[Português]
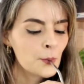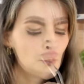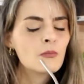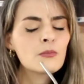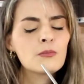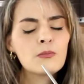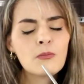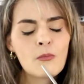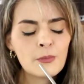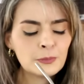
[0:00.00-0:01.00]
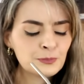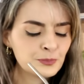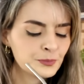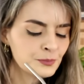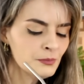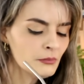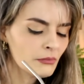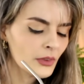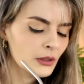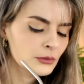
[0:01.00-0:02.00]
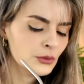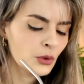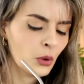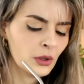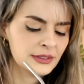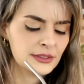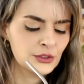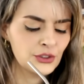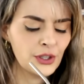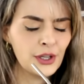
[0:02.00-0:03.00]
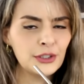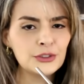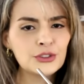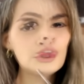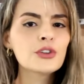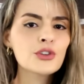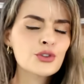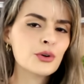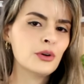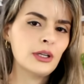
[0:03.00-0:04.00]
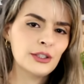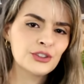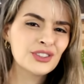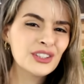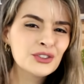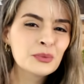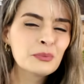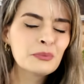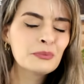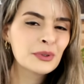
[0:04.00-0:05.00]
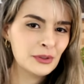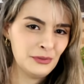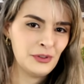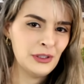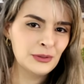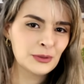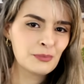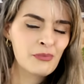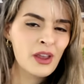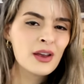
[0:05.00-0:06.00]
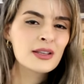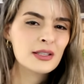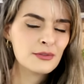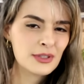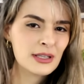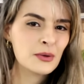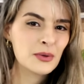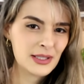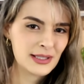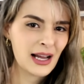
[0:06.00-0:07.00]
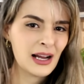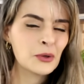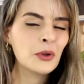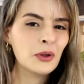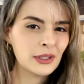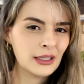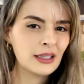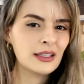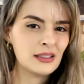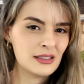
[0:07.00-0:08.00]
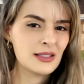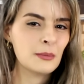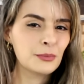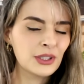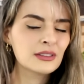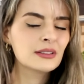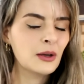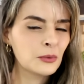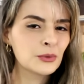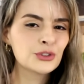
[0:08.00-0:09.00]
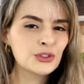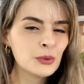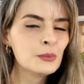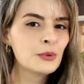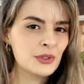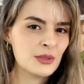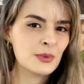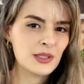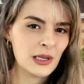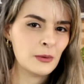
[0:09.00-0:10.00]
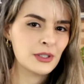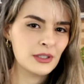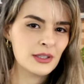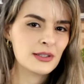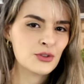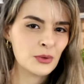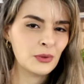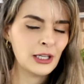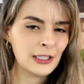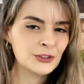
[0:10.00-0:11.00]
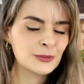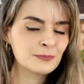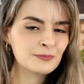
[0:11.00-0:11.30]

Hum. Nossa, gente, que chocolate quente perfeito. Se você gostar, coloca canela assim, porque dá um gostinho muito especial aqui nesse chocolate.